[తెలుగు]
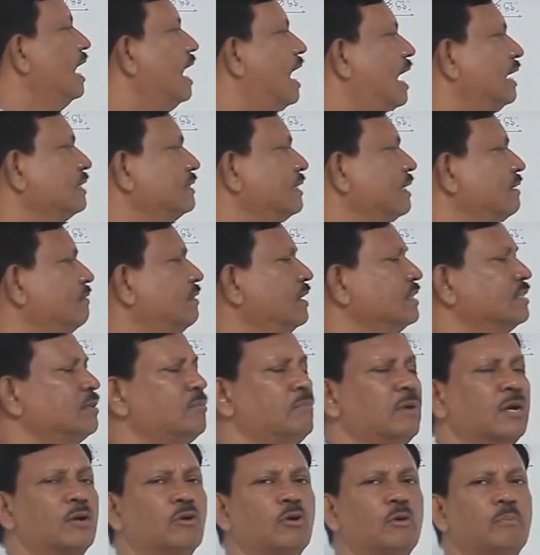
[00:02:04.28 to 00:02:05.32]
ఆ తర్వాత
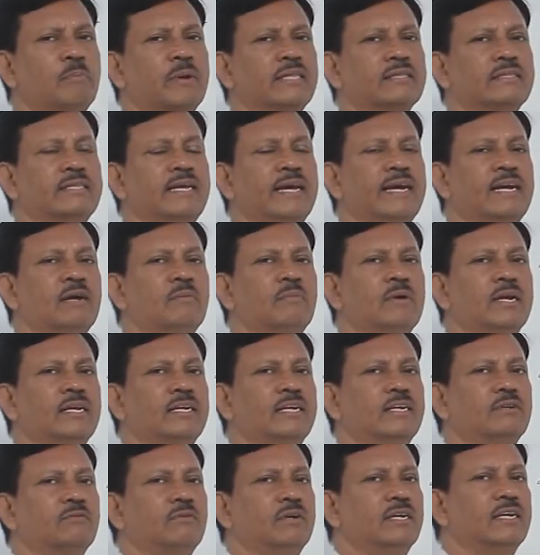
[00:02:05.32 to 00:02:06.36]
మరొక
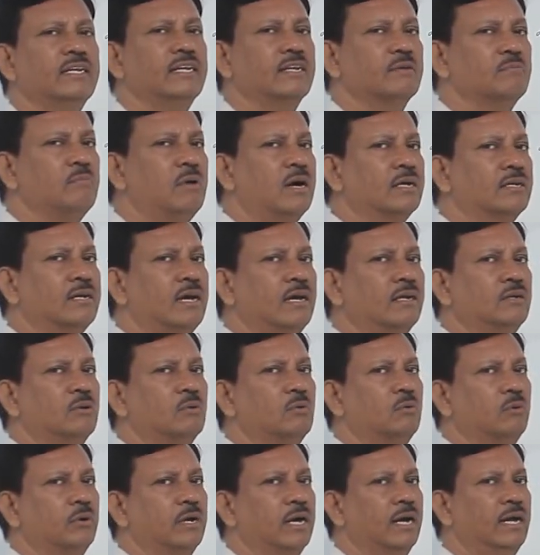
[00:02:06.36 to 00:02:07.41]
ప్రత్యేకమైనటువంటి నిర్మాణాలు
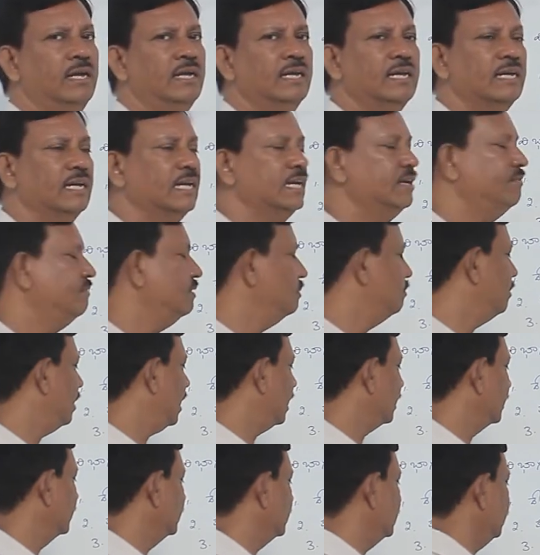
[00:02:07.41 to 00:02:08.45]
కూడా ఈ
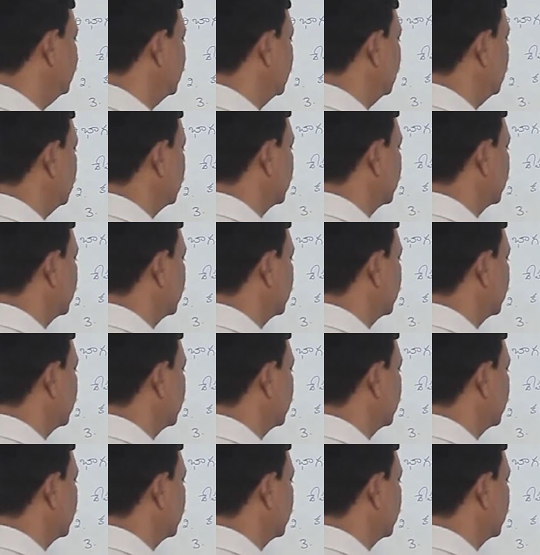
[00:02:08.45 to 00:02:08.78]
విభాగ జీవులలో